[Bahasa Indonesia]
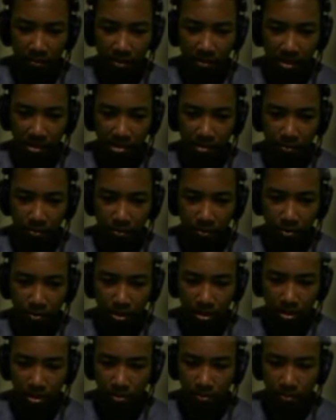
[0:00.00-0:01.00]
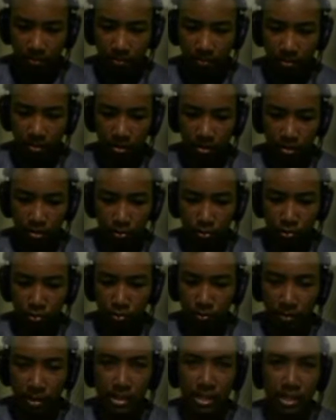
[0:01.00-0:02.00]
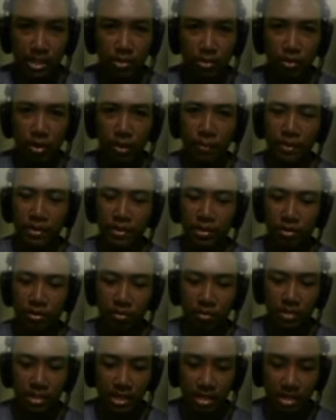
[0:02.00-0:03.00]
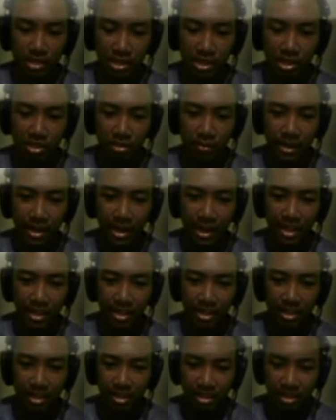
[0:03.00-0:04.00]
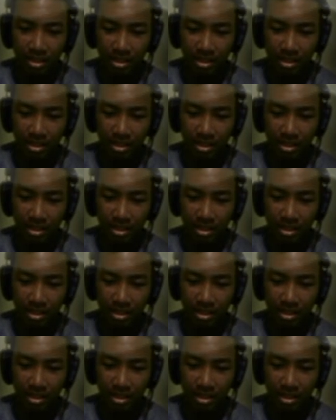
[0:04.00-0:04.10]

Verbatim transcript: lapangan sepak bola itu subasa satu episode tuh bisa isinya cuma lari